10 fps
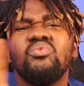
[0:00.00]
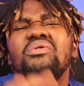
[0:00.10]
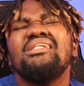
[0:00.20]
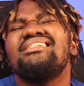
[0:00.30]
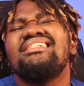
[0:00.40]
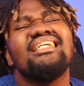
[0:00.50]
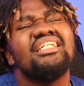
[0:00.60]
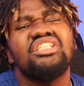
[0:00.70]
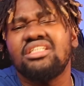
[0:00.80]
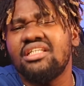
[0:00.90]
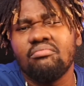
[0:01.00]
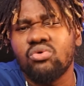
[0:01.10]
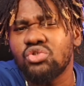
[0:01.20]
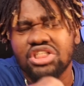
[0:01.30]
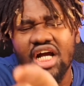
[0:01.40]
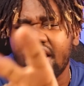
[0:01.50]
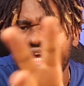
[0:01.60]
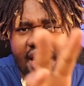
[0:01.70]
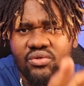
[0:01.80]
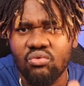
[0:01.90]
não existe
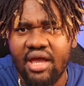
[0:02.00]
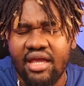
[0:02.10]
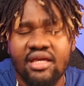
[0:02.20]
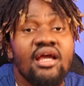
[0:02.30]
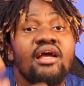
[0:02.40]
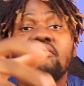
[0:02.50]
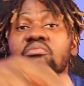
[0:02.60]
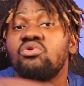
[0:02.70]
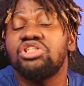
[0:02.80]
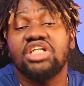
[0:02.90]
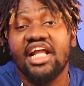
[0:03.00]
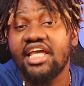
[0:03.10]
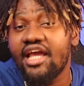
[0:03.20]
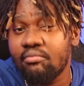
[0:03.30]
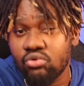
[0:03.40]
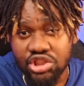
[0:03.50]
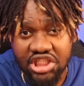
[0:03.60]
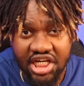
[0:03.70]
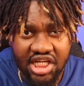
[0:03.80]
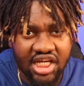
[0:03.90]
bruxaria do bem. Bruxaria é
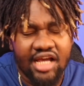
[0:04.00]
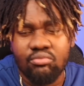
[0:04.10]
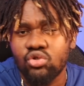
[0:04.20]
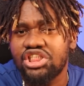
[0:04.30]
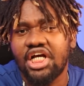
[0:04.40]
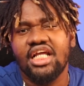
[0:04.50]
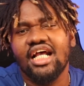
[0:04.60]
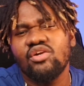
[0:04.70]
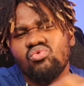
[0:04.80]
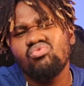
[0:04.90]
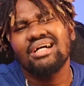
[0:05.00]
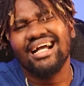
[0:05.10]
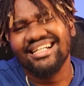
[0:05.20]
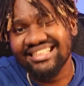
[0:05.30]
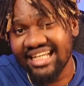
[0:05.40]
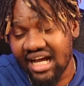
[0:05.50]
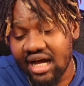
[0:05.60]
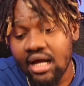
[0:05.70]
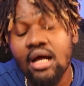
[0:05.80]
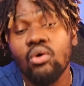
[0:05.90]
bruxaria e bruxaria nunca
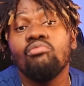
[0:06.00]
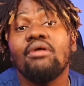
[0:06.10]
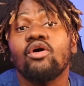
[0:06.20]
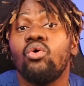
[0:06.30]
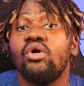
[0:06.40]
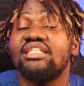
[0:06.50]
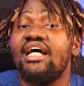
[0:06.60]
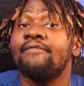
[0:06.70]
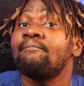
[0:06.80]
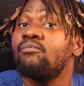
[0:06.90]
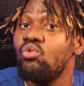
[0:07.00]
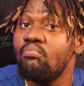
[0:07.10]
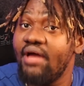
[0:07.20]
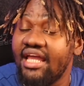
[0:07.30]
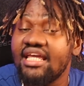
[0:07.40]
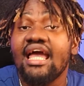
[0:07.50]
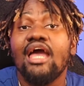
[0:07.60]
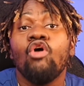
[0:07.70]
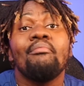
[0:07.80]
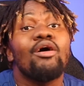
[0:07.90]
será uma coisa do bem,
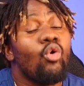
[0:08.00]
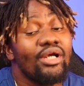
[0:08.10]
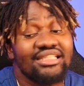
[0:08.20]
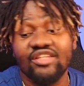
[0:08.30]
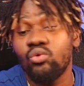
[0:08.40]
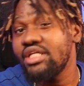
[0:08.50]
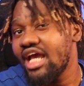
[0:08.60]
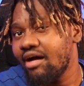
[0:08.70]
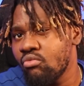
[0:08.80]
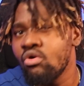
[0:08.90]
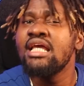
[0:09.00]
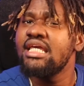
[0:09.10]
é uma coisa do diabo.